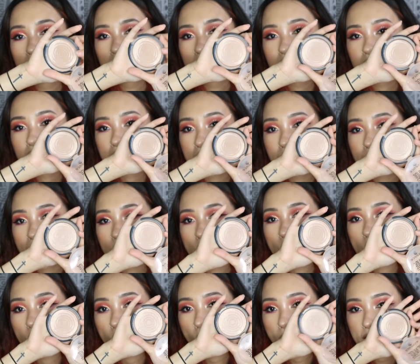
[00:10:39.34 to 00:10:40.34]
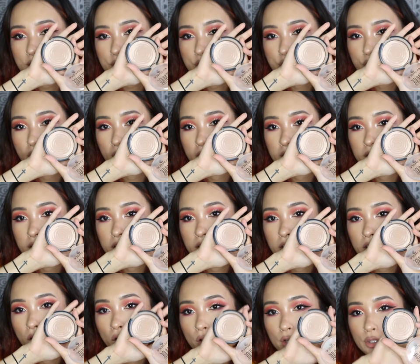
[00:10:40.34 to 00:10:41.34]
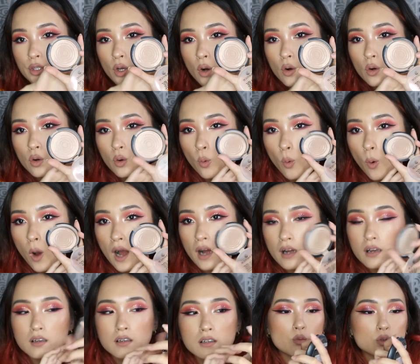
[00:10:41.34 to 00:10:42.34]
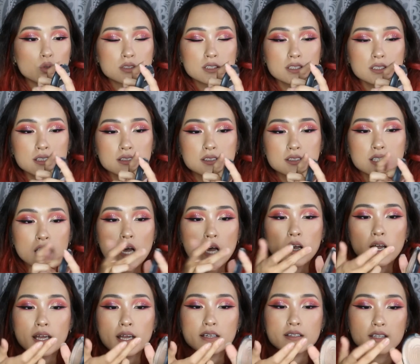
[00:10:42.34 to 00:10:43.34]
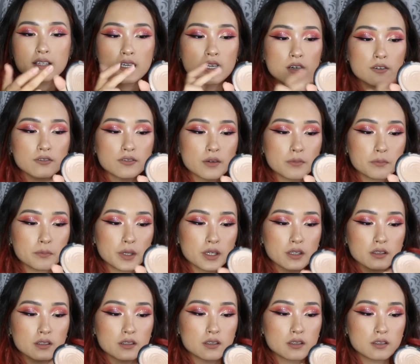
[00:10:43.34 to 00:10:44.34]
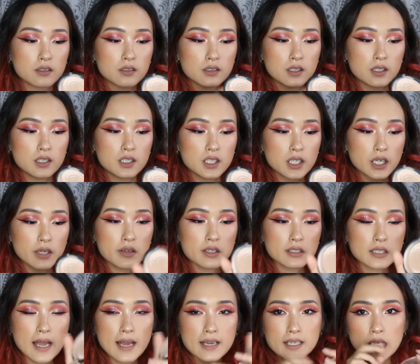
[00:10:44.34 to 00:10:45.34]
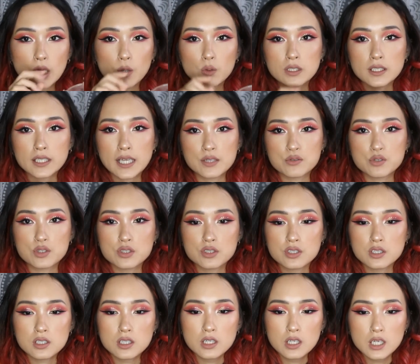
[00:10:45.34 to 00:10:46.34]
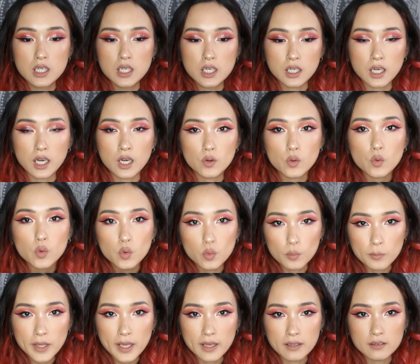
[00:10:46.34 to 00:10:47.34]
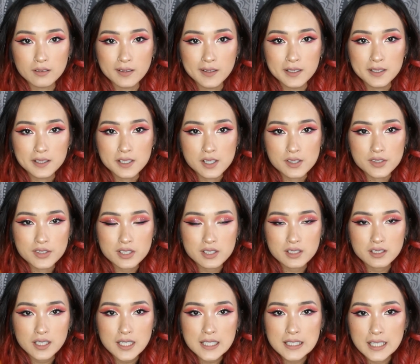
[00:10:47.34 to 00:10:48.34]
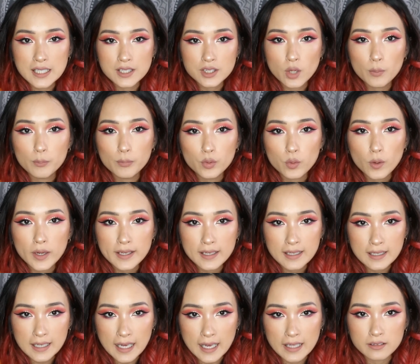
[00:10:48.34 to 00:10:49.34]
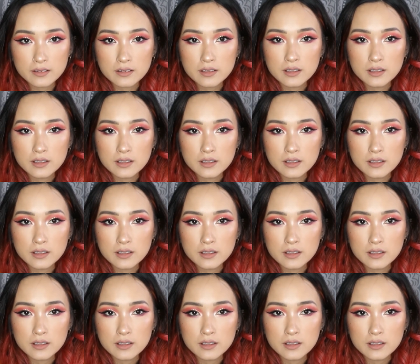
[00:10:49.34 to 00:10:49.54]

你看吗？我完全用光，我真的超爱这个粉饼的，因为它给我的感觉就是很雾面。 可是，一点都不会干，